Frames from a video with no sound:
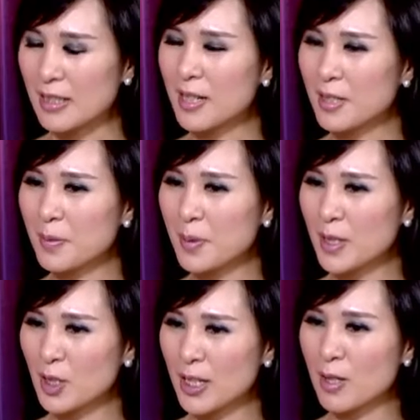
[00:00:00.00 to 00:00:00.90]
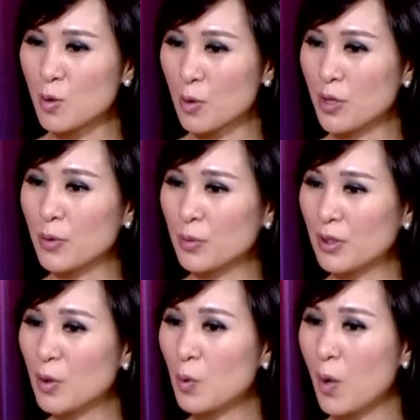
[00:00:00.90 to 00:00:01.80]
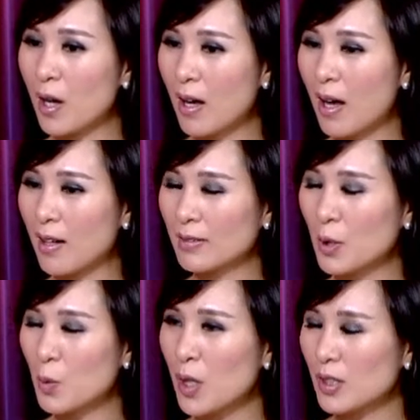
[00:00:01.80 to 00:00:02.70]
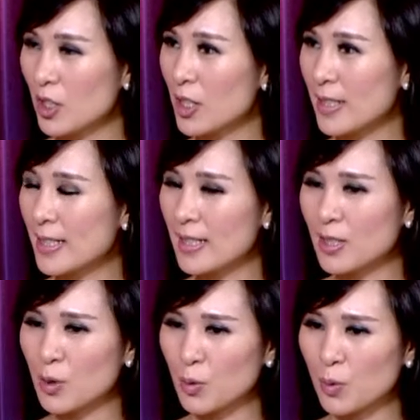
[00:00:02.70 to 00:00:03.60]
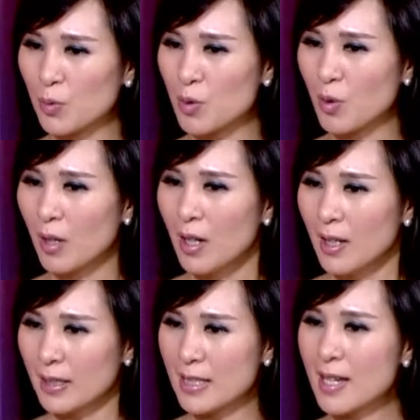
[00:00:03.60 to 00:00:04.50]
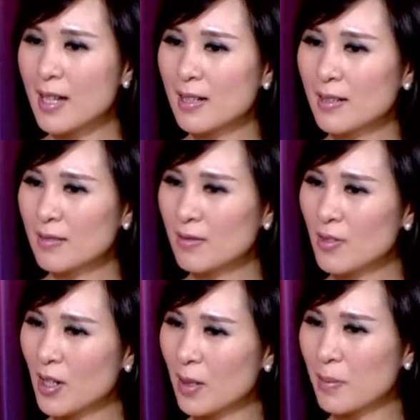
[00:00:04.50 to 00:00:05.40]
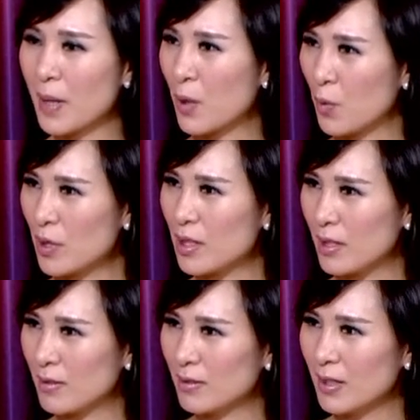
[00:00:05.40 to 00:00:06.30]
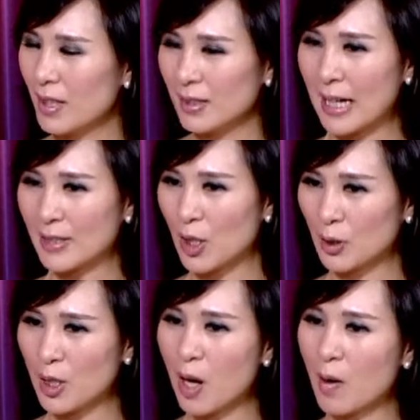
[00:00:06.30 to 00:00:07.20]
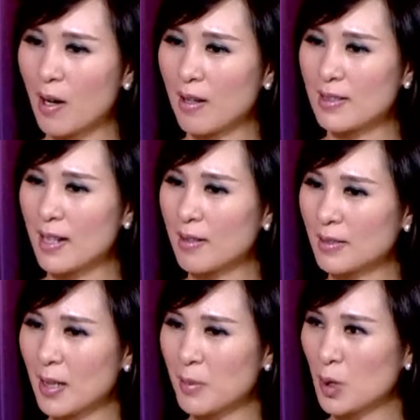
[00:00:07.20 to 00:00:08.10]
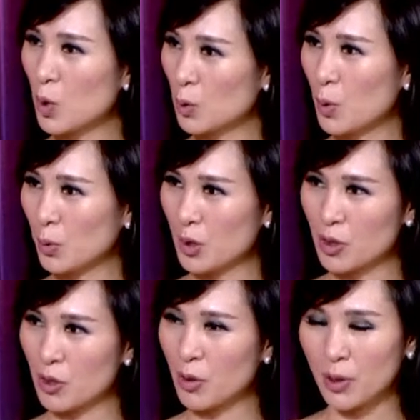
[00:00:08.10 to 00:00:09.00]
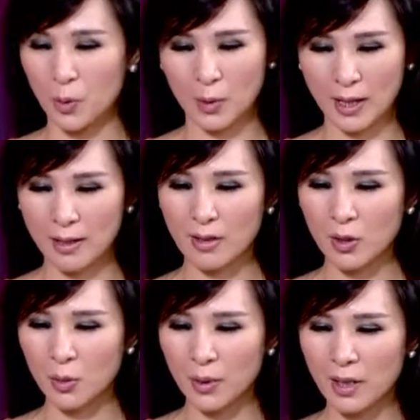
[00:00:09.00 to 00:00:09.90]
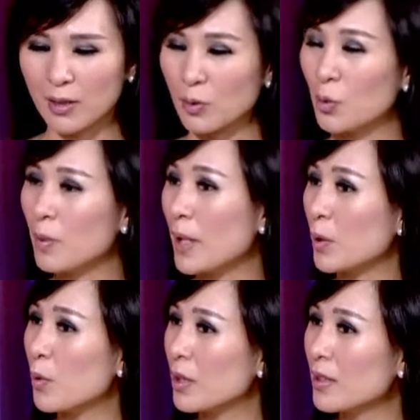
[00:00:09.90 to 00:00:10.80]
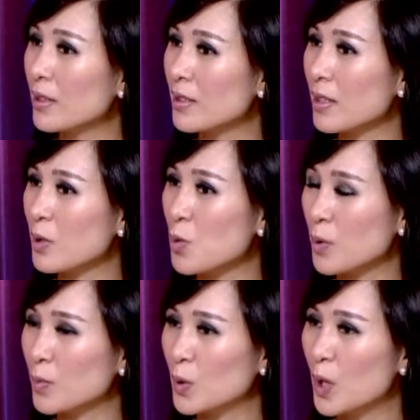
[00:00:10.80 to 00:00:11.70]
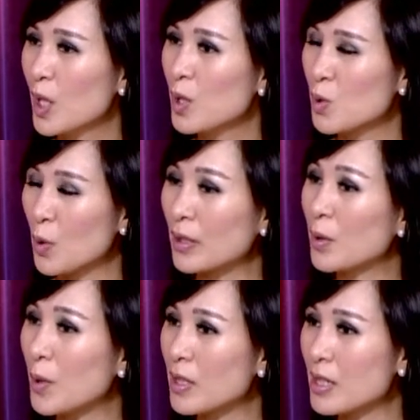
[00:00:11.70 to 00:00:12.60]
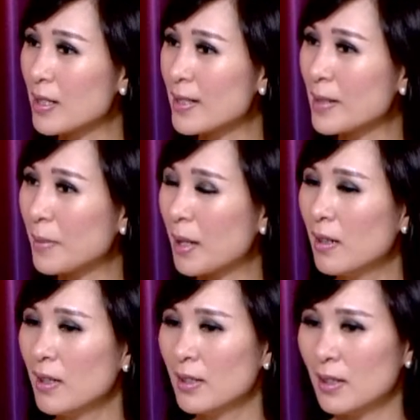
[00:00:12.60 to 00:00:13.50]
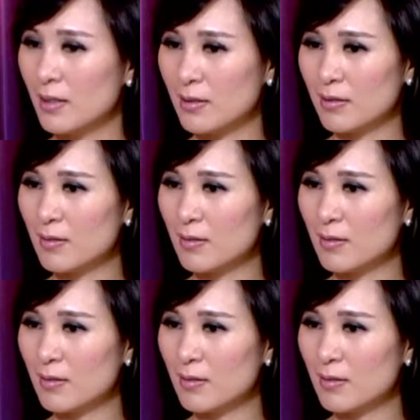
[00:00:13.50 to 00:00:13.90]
在这边像做这种灯光哈，灯光设计这种工作，你在跟这个美国人打交道啊，在跟他们沟通的时候，因为我看你有为很多美国的这个剧目做灯光设计嘛，嗯嗯，呃，